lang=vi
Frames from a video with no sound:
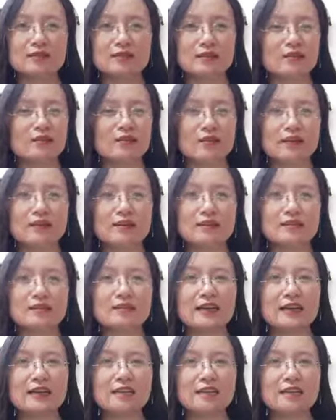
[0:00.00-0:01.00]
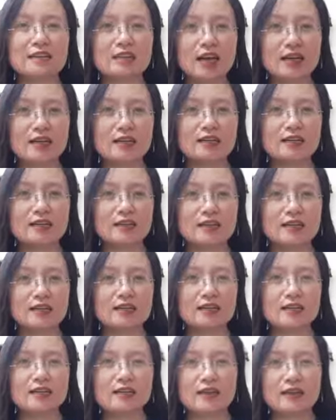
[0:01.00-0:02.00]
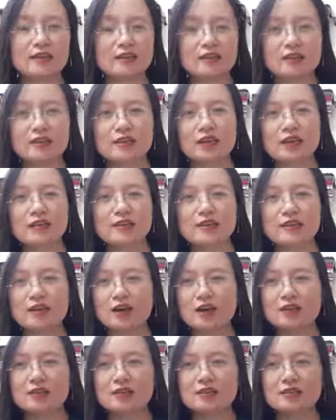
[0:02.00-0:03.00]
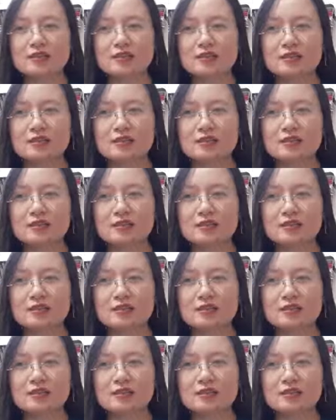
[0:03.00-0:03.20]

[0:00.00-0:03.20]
không phải là người đáng tin cậy tại vì hay giỡn